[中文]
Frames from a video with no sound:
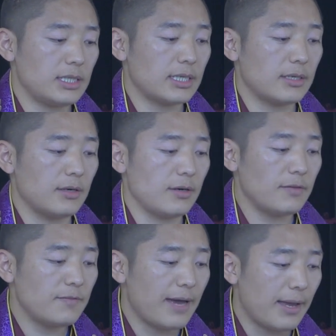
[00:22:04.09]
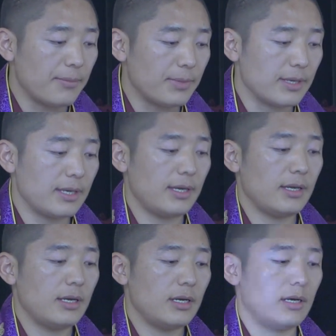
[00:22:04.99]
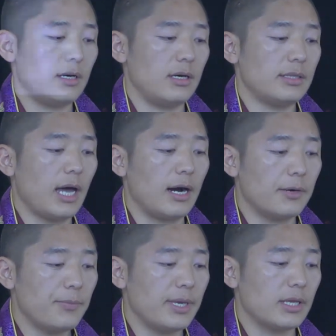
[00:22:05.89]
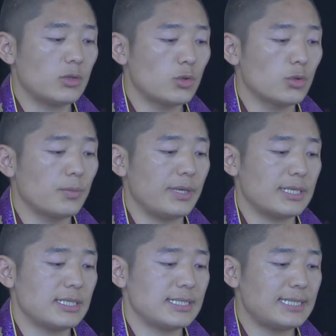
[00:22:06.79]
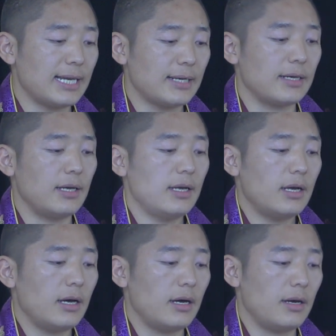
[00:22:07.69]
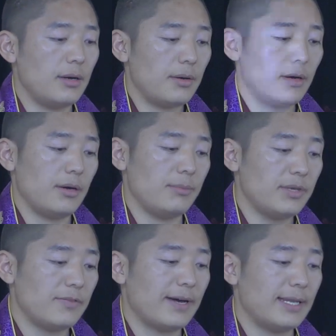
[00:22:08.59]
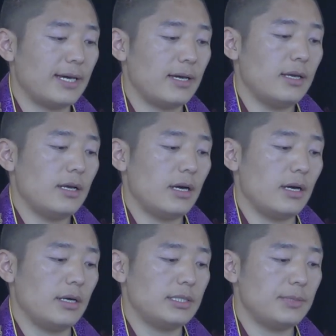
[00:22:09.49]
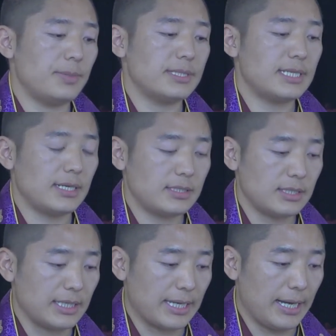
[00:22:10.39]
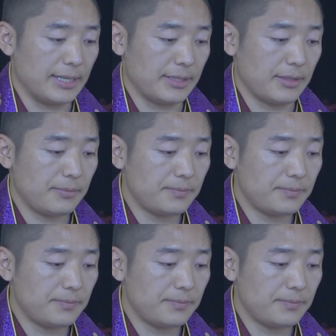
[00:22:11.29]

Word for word: 这个外密呃唐密东密这三个呃呃密法呢。呃，基本上是一样的。